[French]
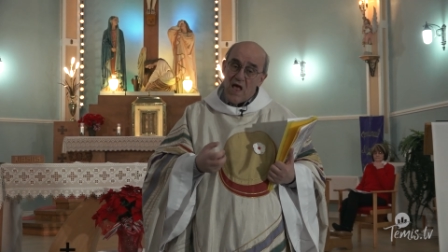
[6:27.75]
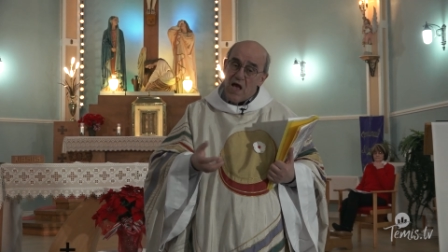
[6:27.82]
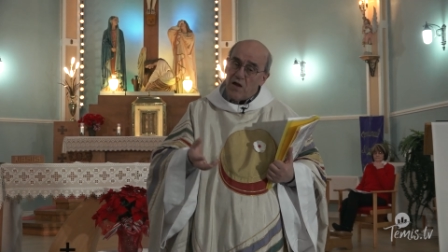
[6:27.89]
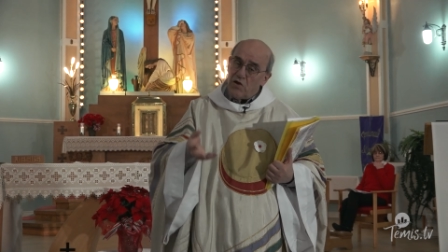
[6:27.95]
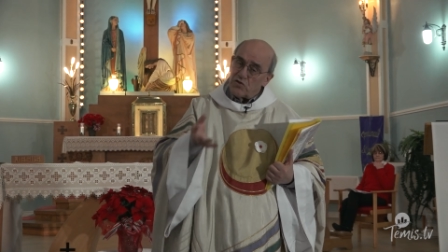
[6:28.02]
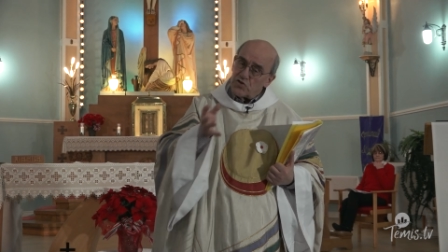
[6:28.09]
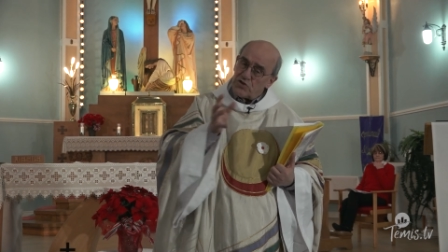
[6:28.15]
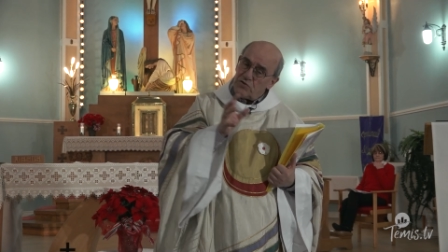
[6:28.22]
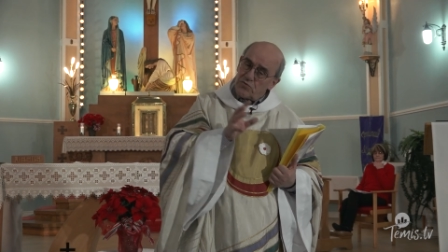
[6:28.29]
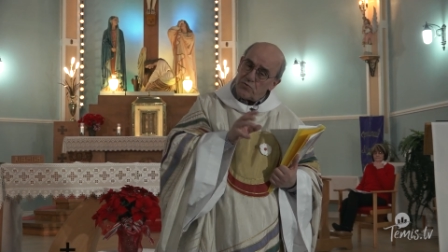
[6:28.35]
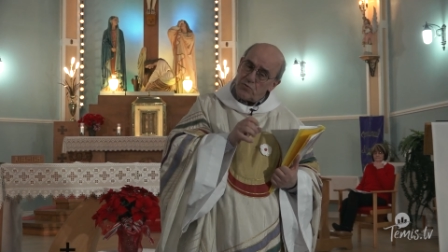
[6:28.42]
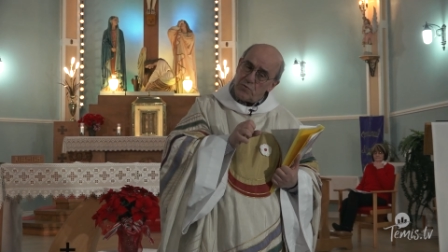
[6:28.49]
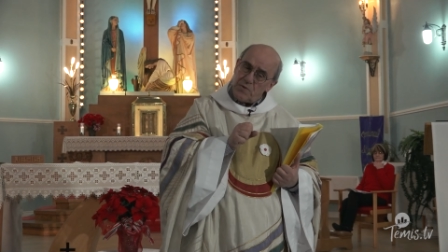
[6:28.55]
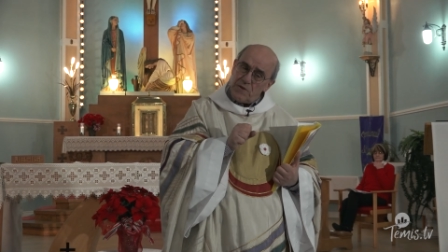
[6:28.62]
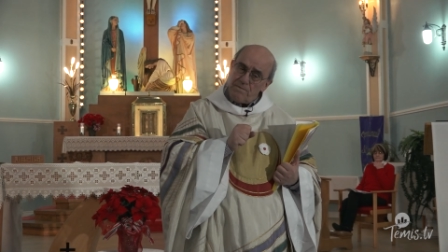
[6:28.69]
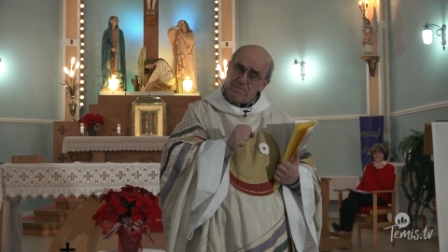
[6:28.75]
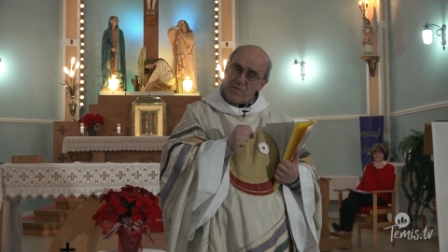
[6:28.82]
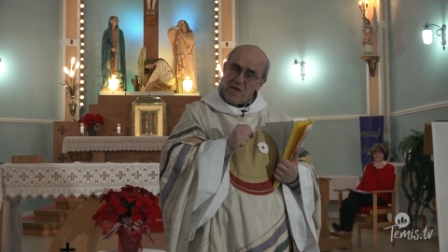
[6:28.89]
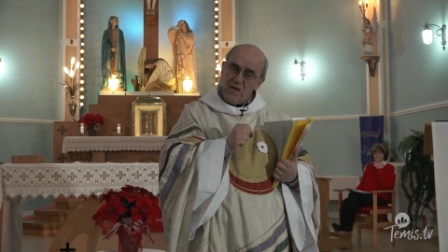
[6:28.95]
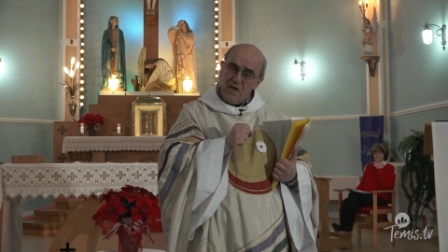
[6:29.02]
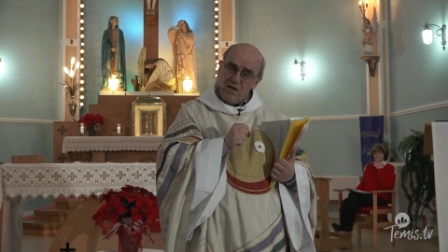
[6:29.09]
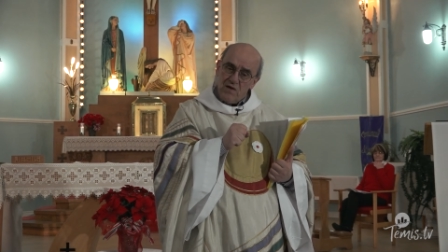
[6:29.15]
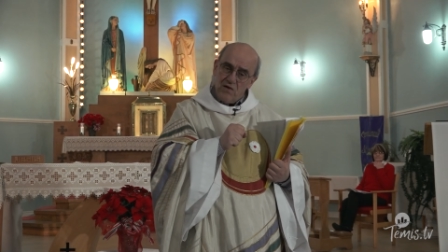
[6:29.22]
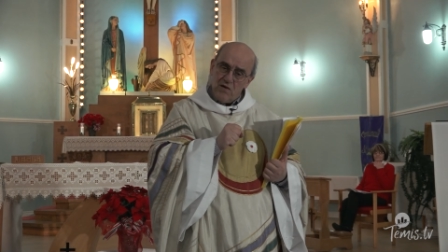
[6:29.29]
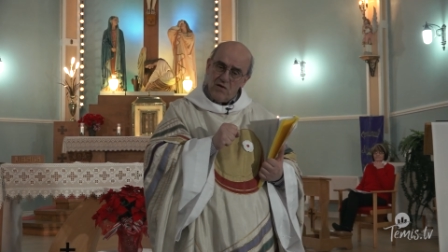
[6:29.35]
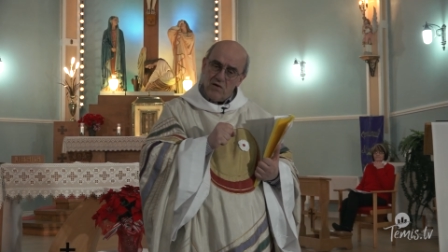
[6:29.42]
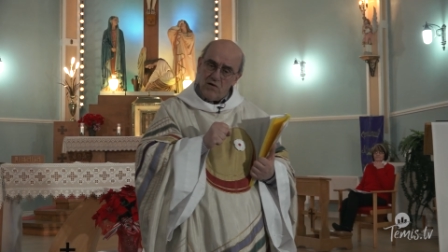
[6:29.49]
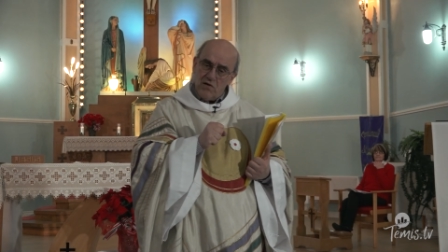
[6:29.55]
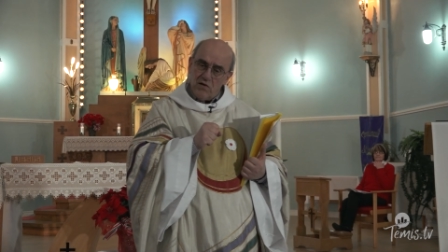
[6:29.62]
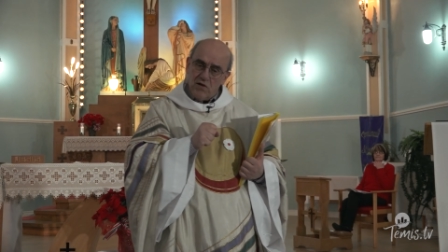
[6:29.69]
Alors Jésus, lui,
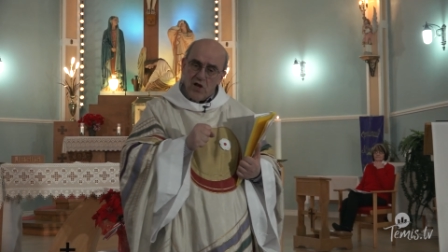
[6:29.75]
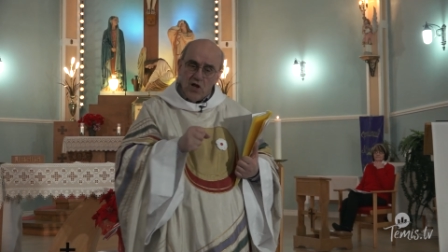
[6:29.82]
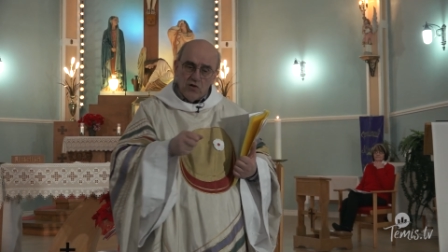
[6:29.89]
euh,